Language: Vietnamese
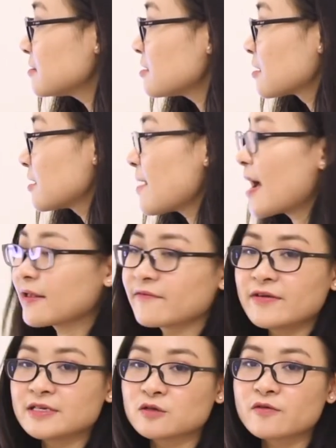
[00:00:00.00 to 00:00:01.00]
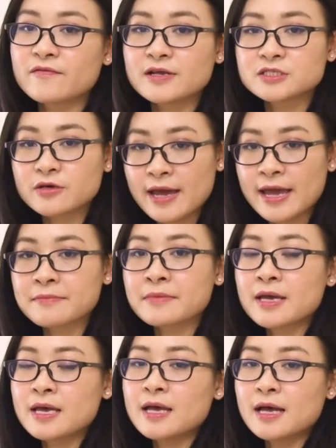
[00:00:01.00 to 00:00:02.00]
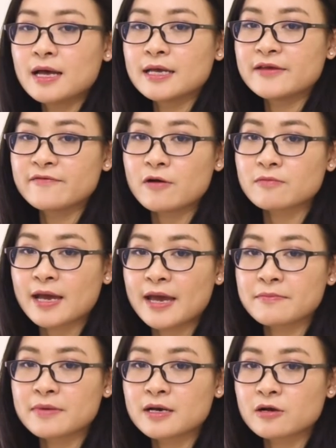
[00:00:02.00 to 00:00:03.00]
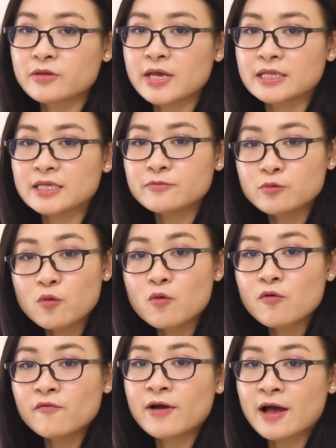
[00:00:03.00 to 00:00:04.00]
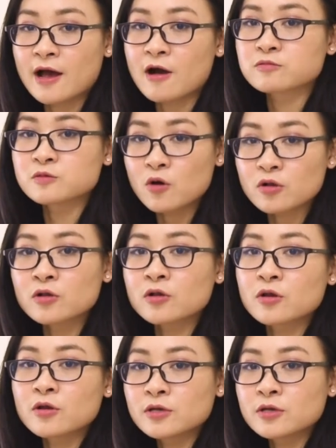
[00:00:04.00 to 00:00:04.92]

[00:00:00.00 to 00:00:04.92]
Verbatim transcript: là cơ bản về số thuộc phân cho em à, hy vọng các em ờ, có thể tiếp thu và học tốt